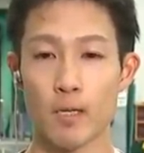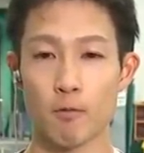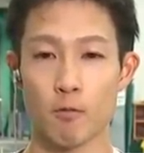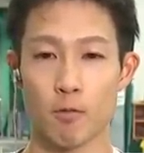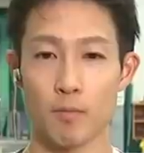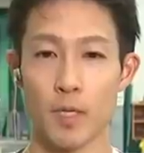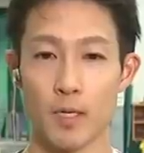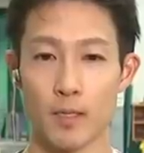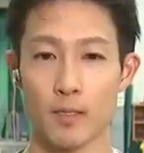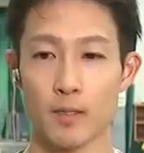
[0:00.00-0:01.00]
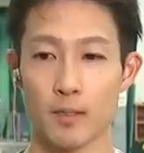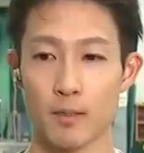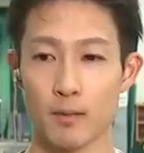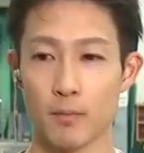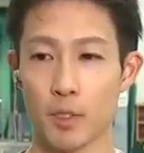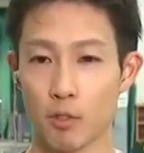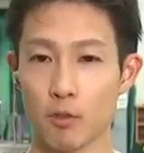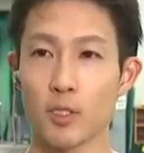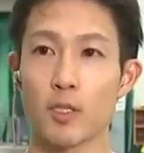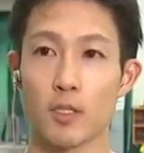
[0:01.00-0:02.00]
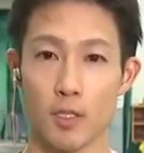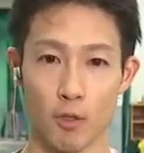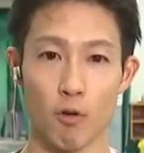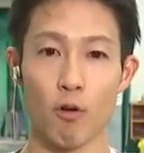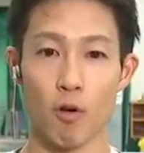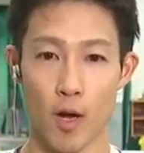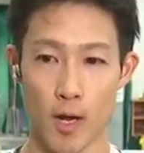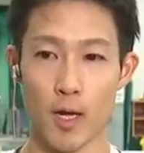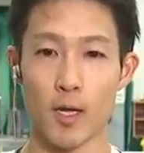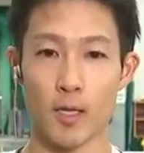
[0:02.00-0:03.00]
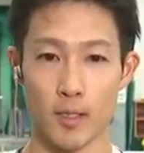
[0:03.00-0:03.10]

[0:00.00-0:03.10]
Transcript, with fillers: あのまあ、微調整ですけど、うん、はい、